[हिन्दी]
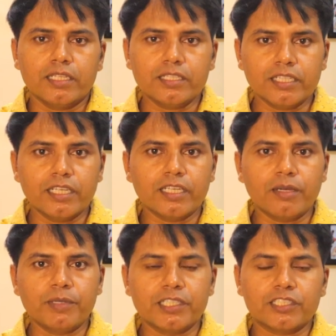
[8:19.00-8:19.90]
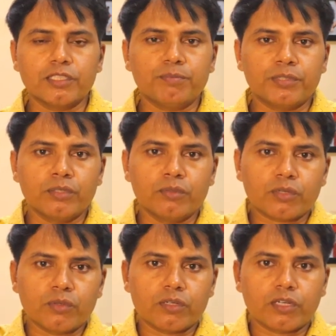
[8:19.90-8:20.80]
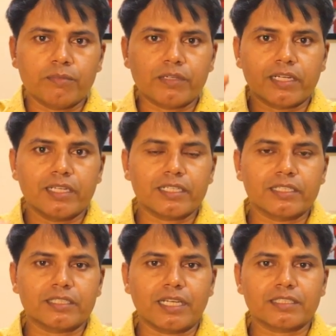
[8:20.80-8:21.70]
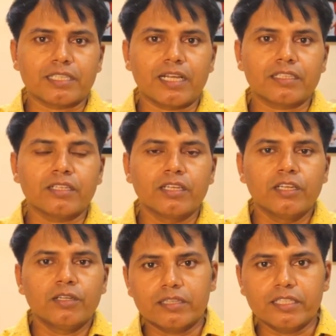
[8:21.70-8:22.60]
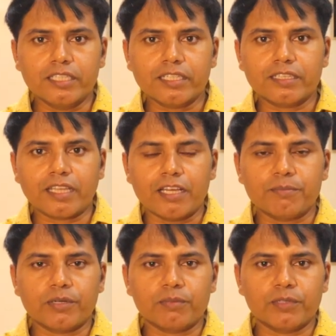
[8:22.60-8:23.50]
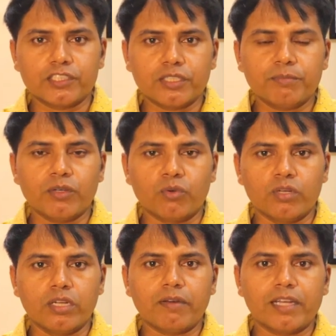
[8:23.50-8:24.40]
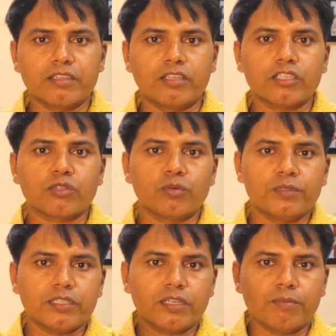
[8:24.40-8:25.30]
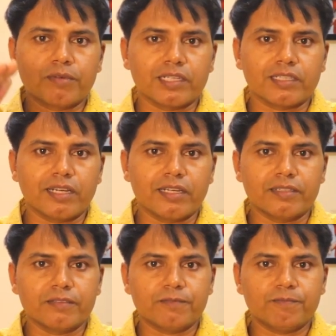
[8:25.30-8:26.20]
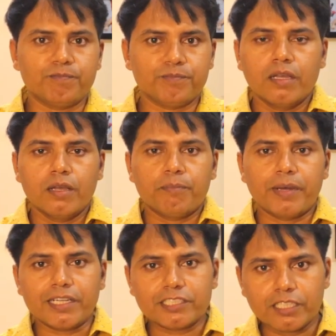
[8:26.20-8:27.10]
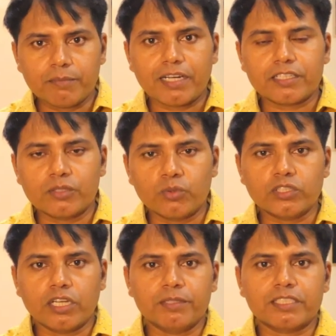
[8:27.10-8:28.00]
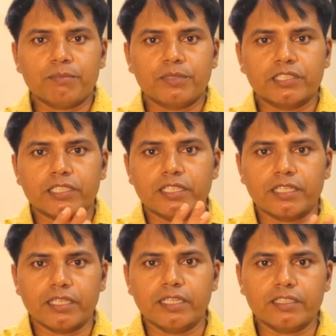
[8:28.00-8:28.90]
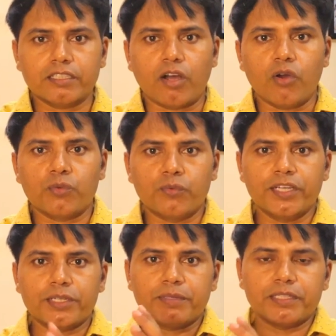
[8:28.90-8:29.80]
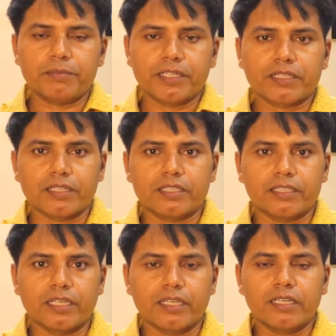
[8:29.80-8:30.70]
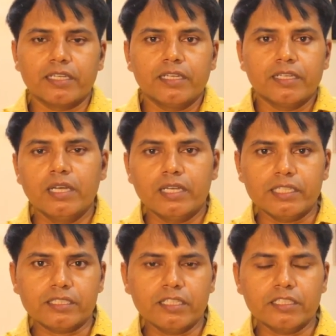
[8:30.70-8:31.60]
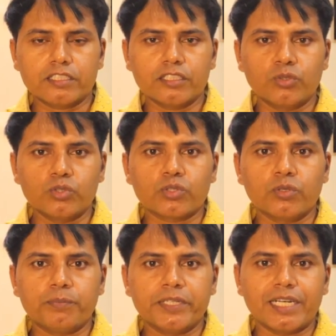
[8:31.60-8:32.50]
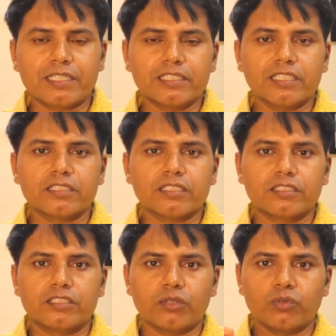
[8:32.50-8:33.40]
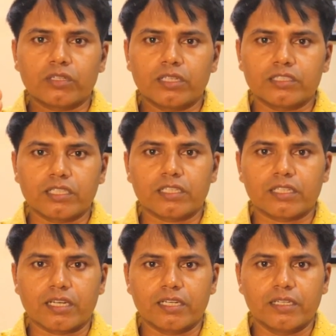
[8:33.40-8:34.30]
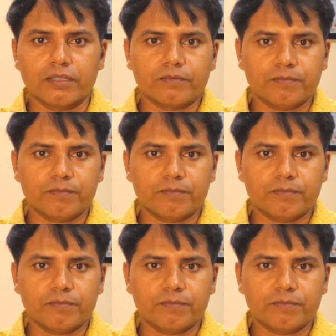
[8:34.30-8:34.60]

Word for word: इसलिए यह मेडिसिन फीवर को कम करने के साथ साथ तीदिंग के टाइम पर बच्चे में होने वाले दर्द को भी कम करता है पैरासीटामॉल की डोज हमेशा बच्चे के एज और वेट पर डिपेंड करती है इसलिए इसकी डोज को पीडियाट्रिशियन से ज़रूर कंसल्ट कर लें